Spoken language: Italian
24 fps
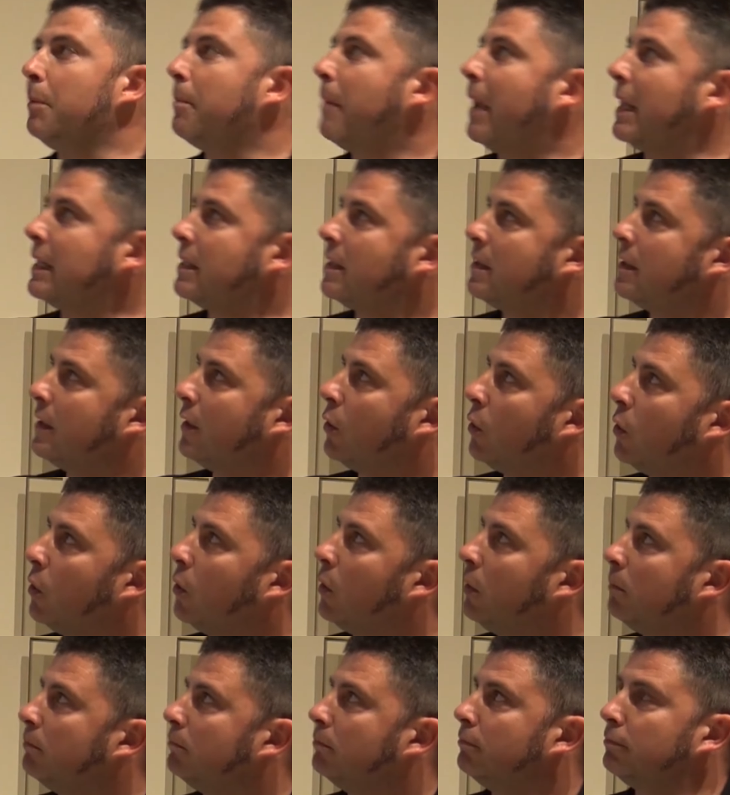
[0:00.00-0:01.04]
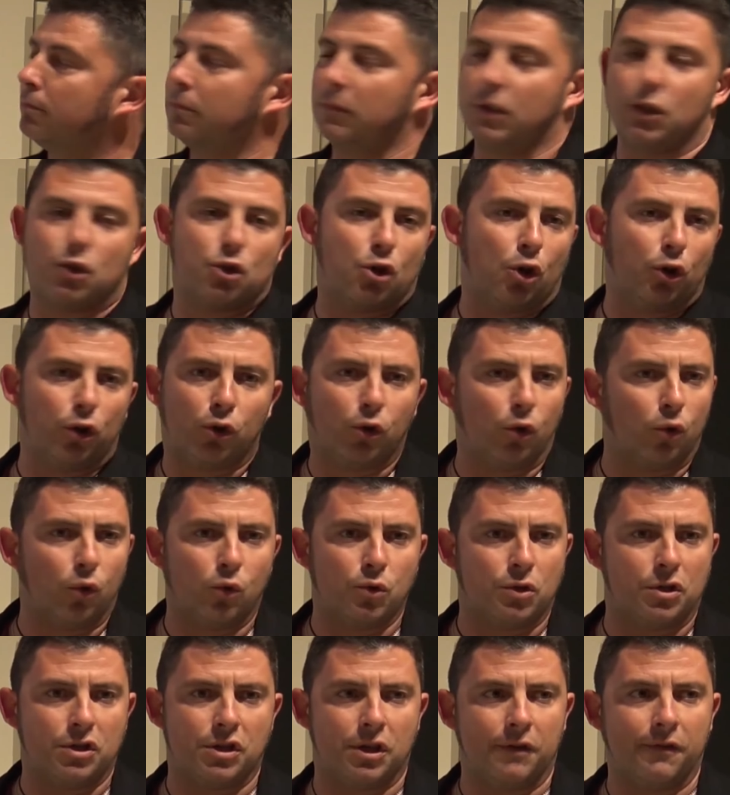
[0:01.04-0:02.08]
il Messico di solito
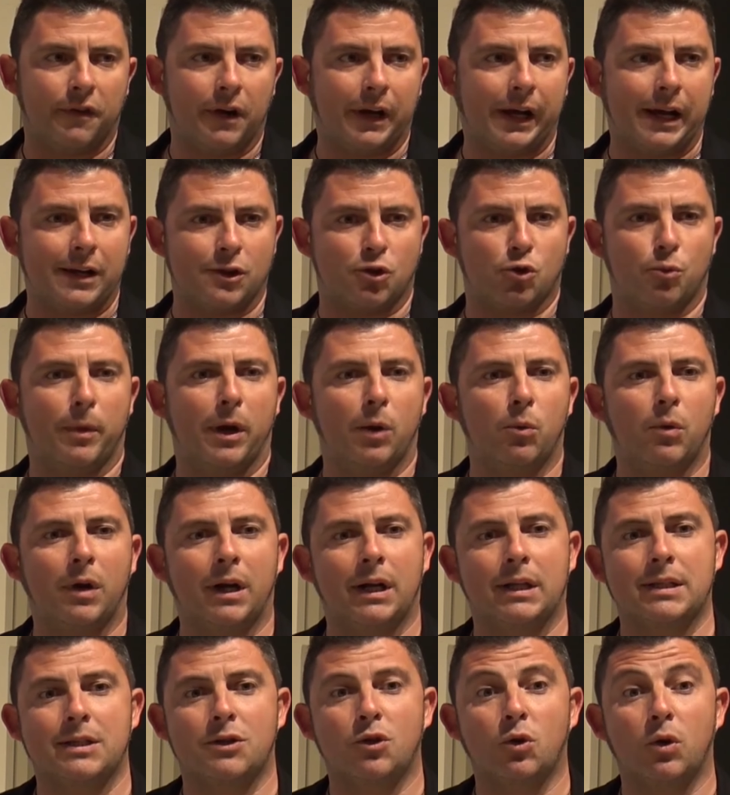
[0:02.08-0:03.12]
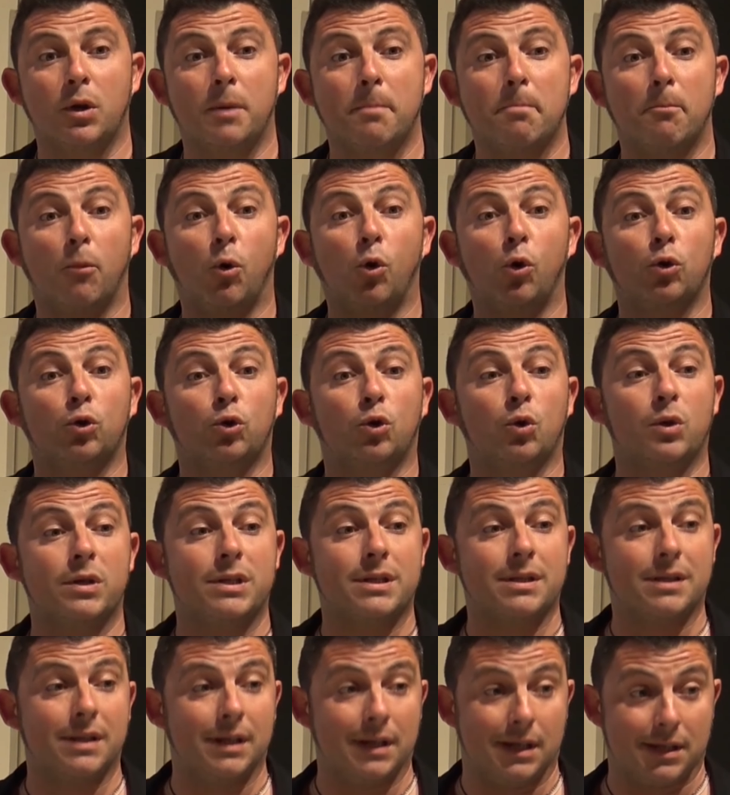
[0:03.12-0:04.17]
non ci si fa caso, ma è una nazione molto
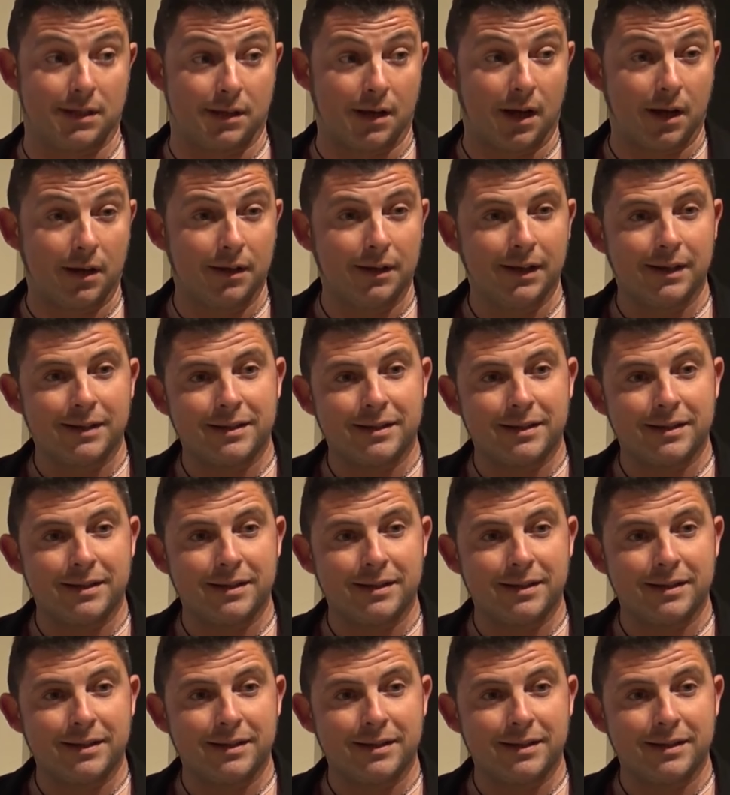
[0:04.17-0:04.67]
estesa,